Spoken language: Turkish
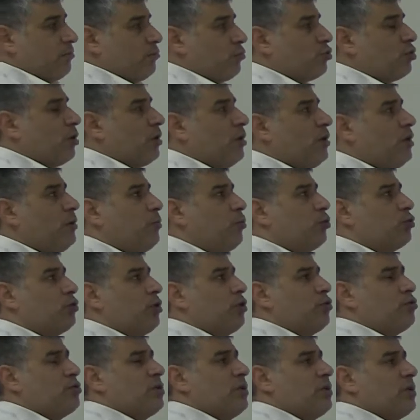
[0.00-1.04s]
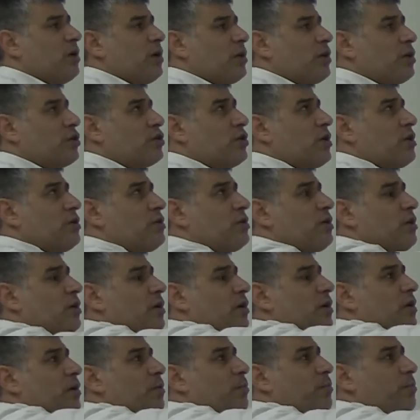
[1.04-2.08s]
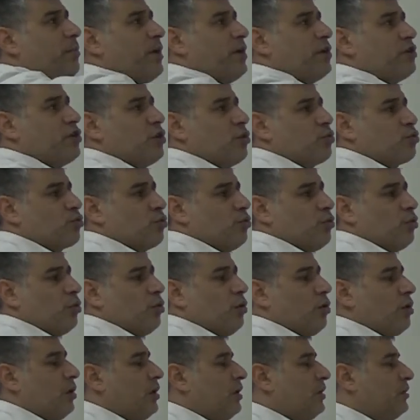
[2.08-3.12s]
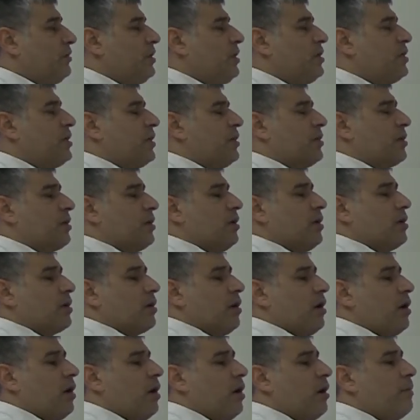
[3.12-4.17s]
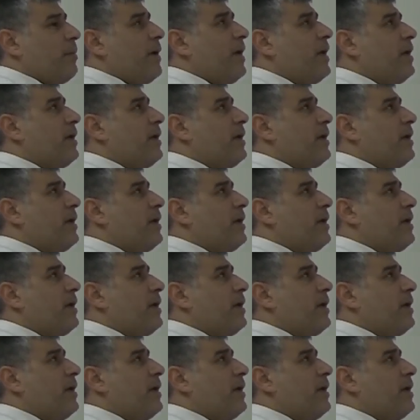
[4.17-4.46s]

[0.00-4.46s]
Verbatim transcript: Burada hipotenüs nedir arkadaşlar? BC uzunluğu. Dik kenarlar AB